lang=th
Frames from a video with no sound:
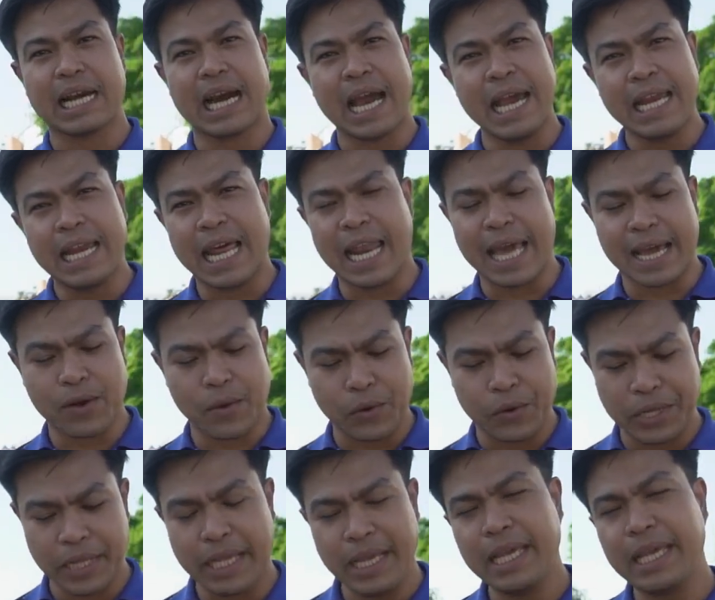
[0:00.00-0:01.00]
ใครหลาย ๆ ค
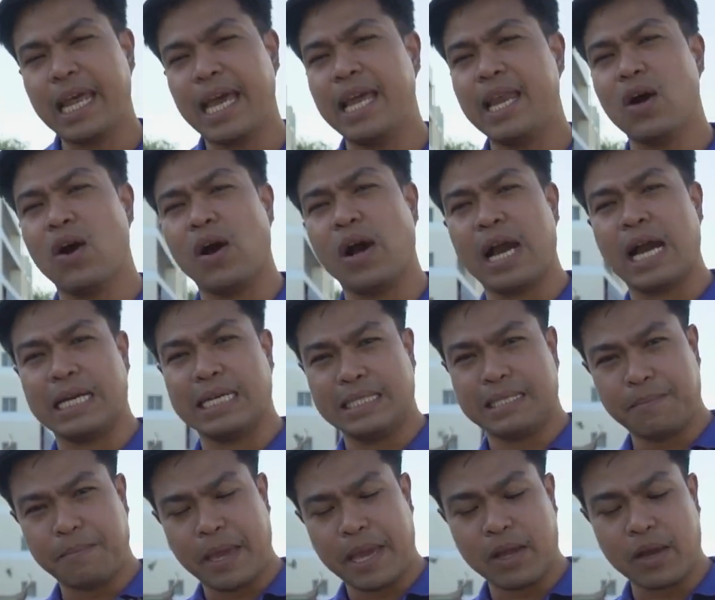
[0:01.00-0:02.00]
นที่ได้ลองอ่าน
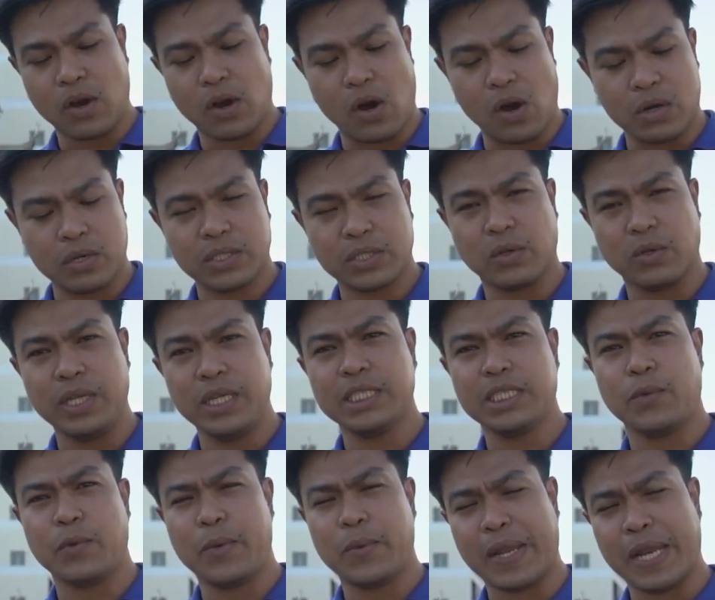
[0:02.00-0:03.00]
สเปคของ Sony
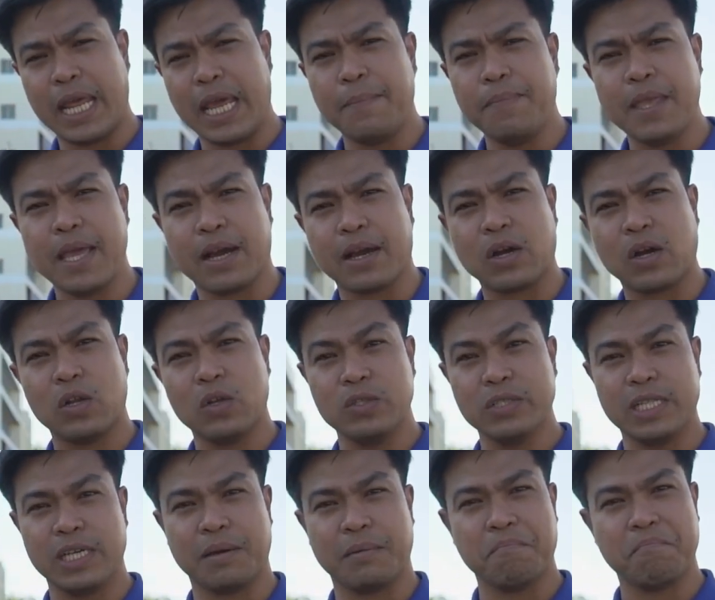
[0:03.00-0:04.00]
s a v i 1 F เนี่ยก็
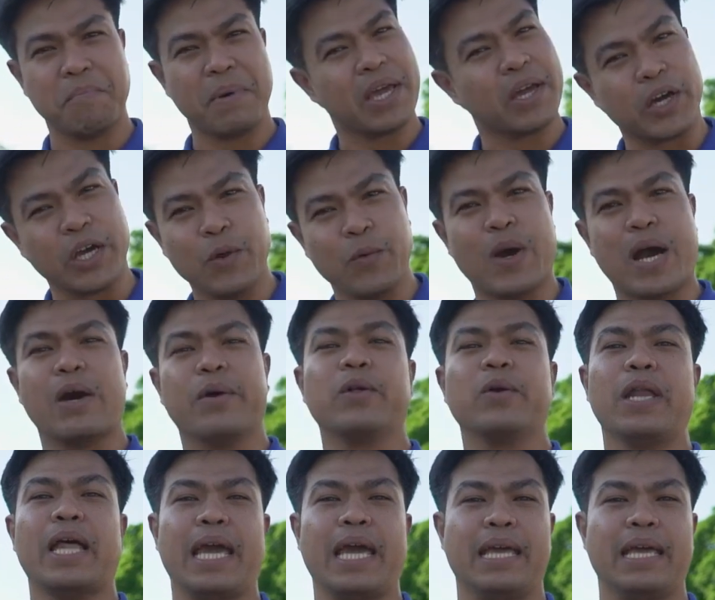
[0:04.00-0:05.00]
รู้สึกไม่ค่อยว้าว
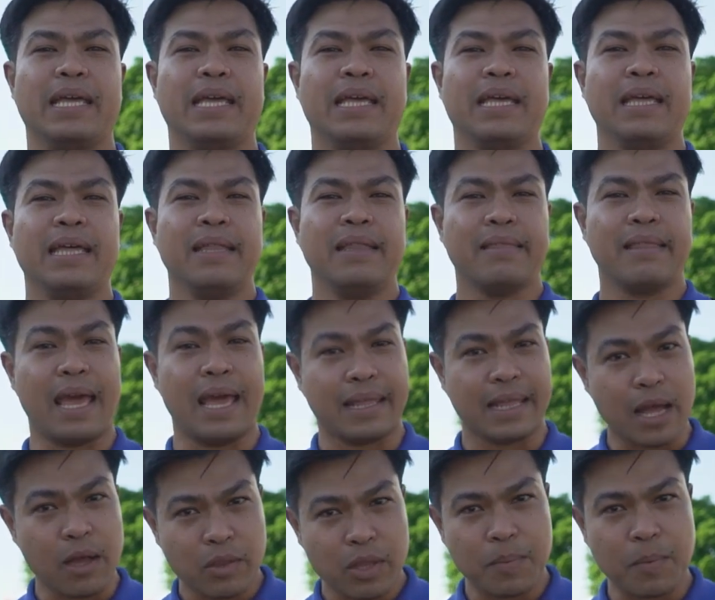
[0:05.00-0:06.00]
เท่าไหร่ แต่
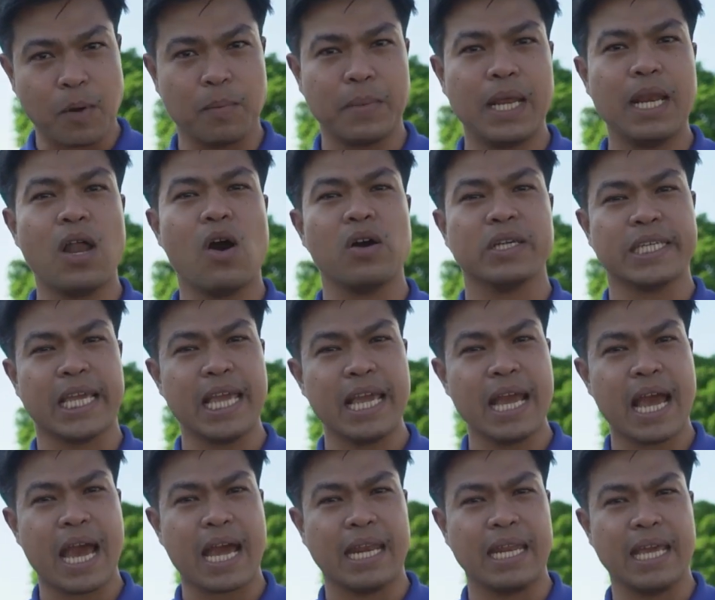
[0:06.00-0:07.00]
เท่าที่ผมได้ลองใช้
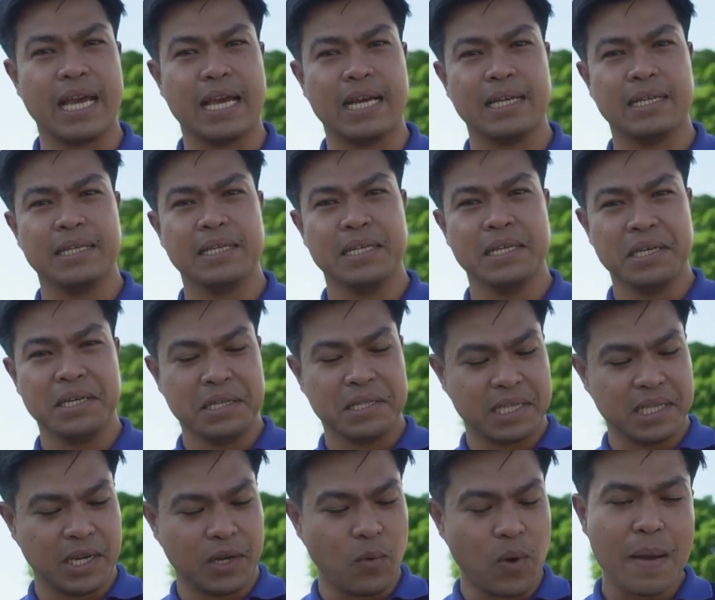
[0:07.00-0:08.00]
งานเนี่ย
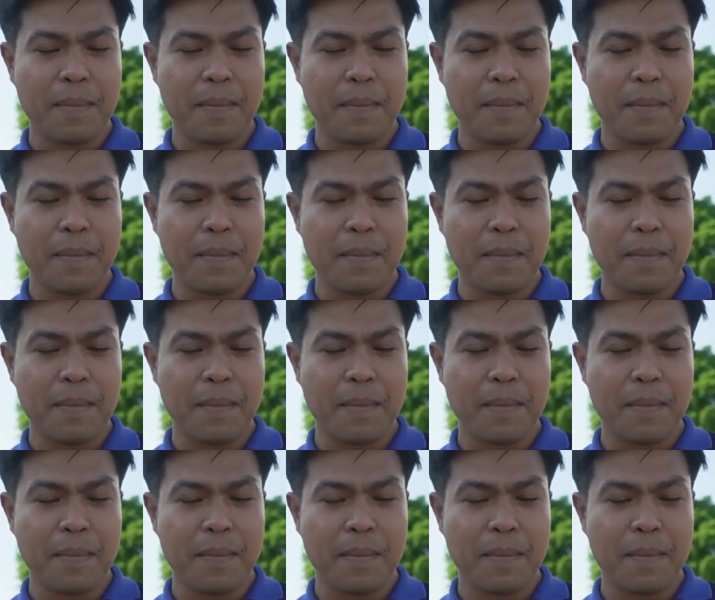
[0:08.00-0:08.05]
ถือ